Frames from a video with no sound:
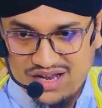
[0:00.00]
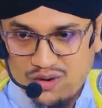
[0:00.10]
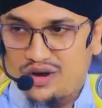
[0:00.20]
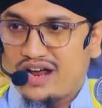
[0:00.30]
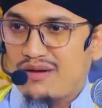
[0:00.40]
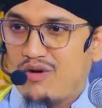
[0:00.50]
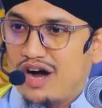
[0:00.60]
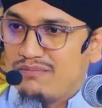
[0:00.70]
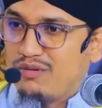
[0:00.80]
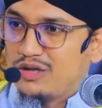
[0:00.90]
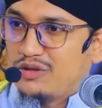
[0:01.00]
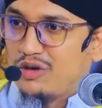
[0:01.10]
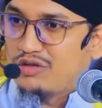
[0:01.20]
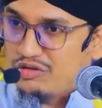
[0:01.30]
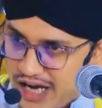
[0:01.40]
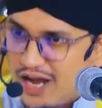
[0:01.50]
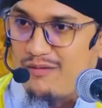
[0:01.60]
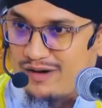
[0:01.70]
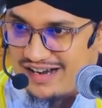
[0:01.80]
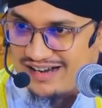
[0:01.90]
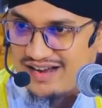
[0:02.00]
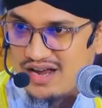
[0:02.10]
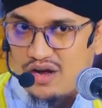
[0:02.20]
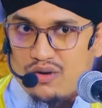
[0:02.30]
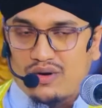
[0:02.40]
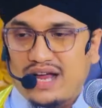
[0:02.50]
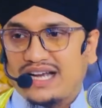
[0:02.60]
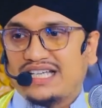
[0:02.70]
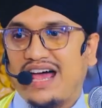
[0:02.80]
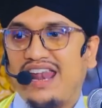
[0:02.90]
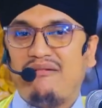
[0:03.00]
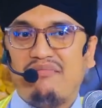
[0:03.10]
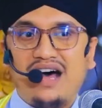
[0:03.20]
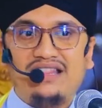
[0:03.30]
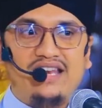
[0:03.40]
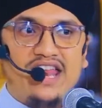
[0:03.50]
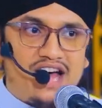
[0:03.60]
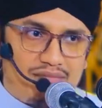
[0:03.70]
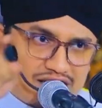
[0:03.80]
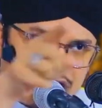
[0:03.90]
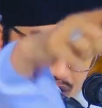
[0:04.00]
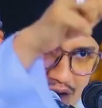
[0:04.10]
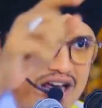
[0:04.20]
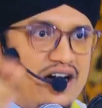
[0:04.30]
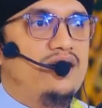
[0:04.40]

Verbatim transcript: ওনাকে মহব্বত করতেই হবে ওনাকে সালাম না দিলে নামাজ হবে না